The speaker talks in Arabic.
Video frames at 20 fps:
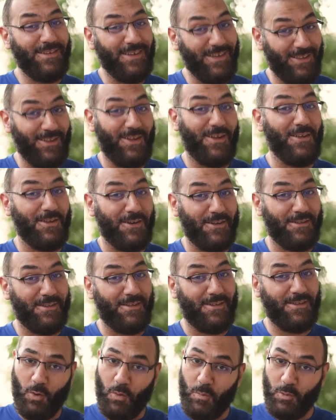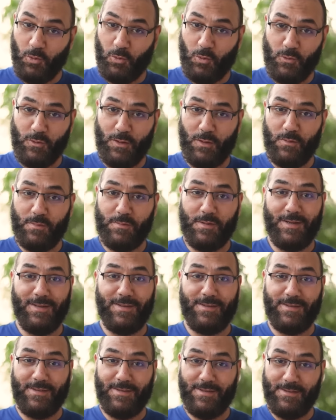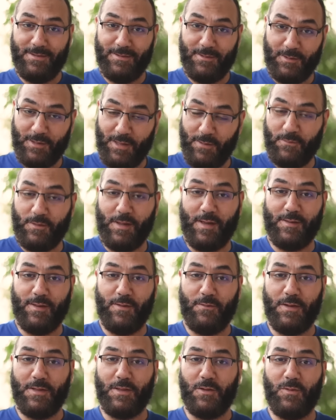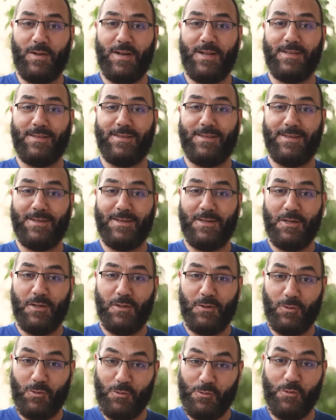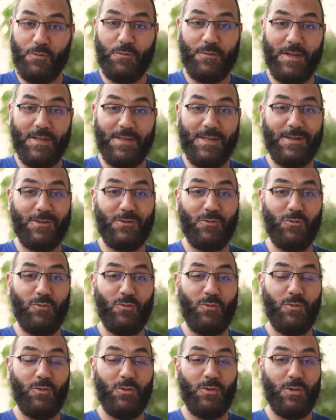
اتغيرت امه تخش على الويب سايت تفتح صفحه الولد تشوف نتيجته